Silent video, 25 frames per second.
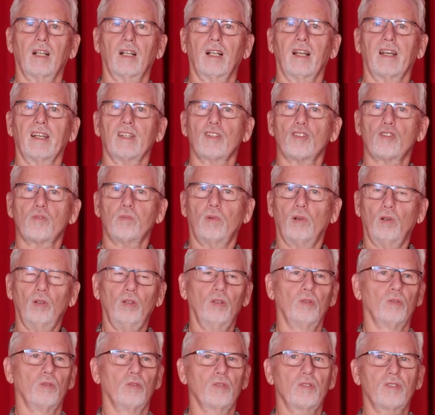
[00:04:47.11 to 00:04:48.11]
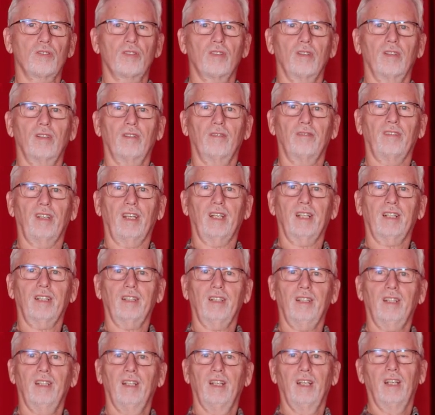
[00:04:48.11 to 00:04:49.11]
kleinen Spruch
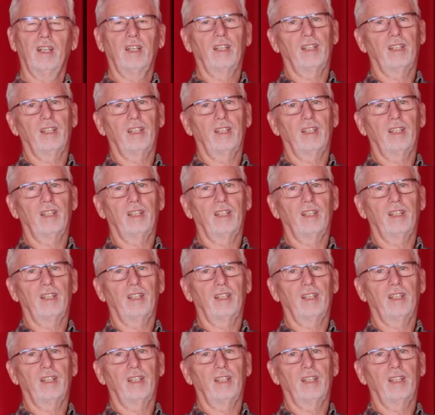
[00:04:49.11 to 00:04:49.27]
loswerden, äh,